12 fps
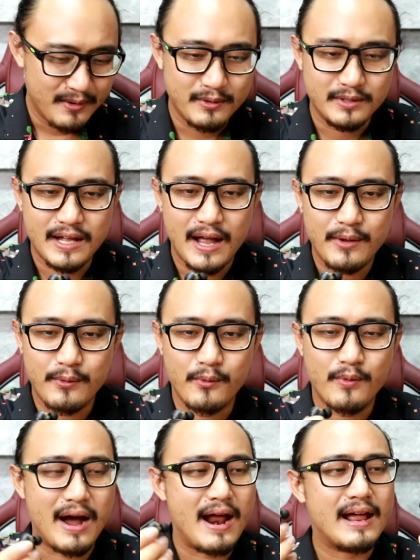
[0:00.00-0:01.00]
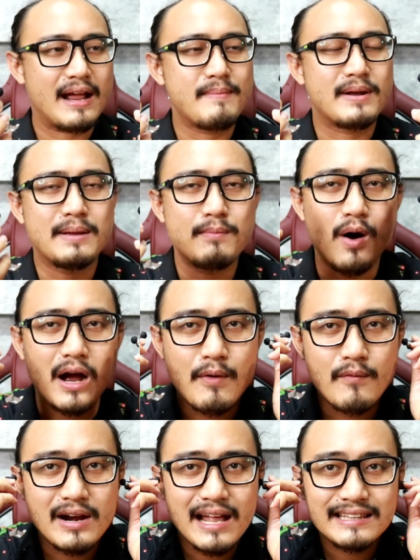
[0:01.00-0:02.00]
อู่ซ้ายอยู่ขวานะครับเป็นที่บอกครับ
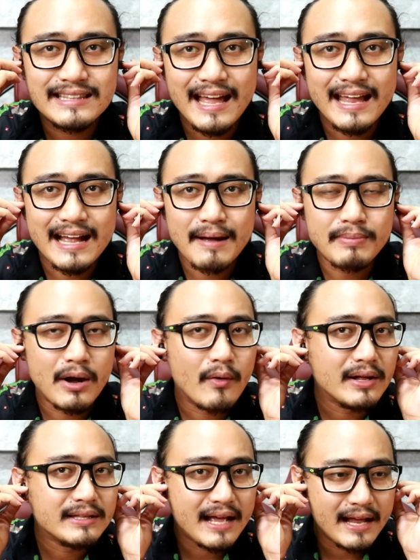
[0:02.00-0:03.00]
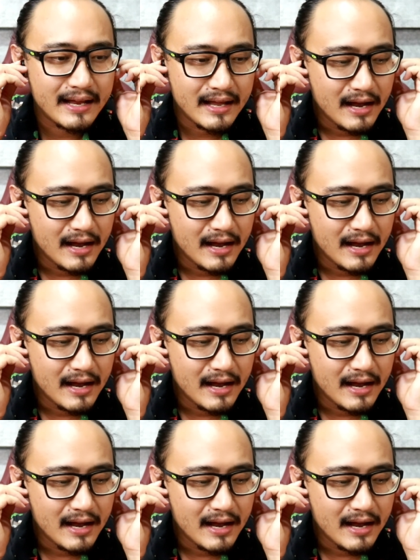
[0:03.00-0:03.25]
เวลาใส่ครับเขาให้ใส่